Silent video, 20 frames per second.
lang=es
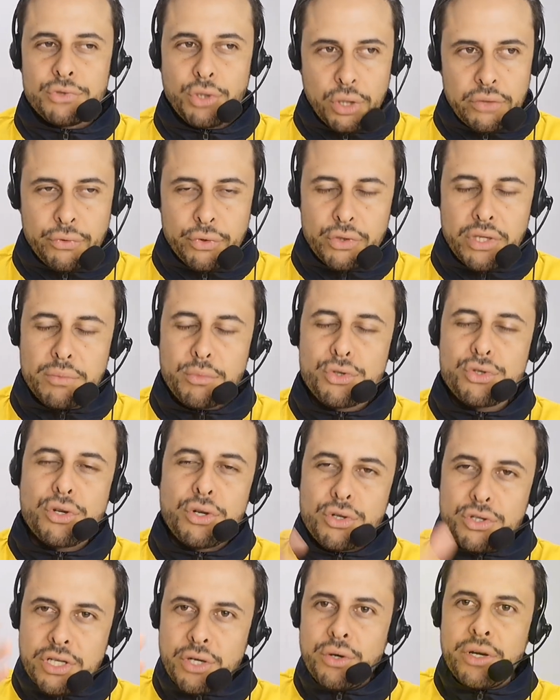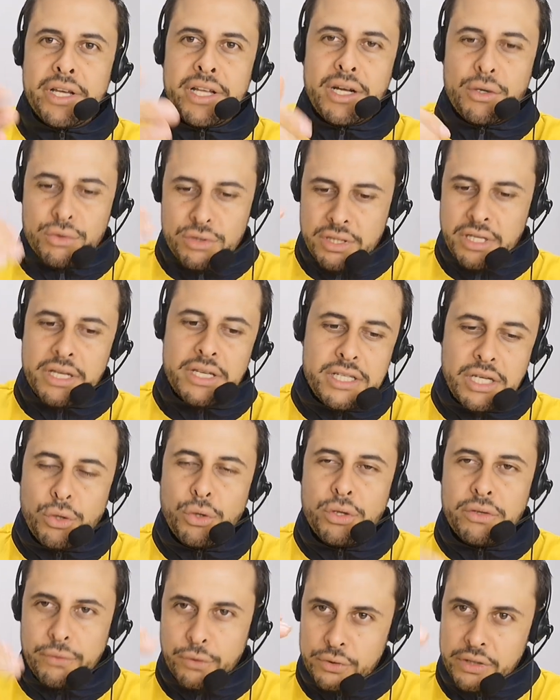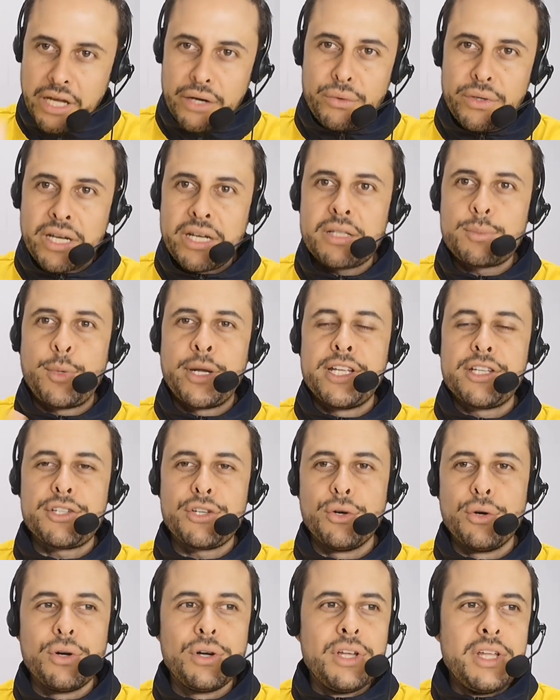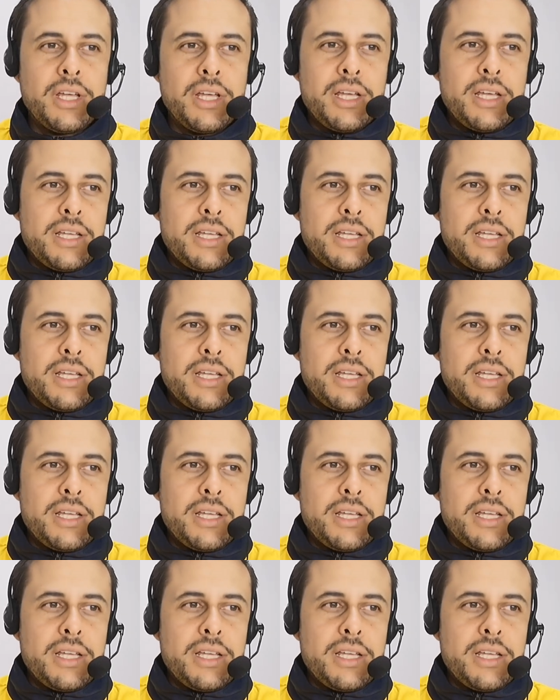Yo lo disfruté mucho y los quiero leer a ustedes si lo disfrutaron, qué les pareció,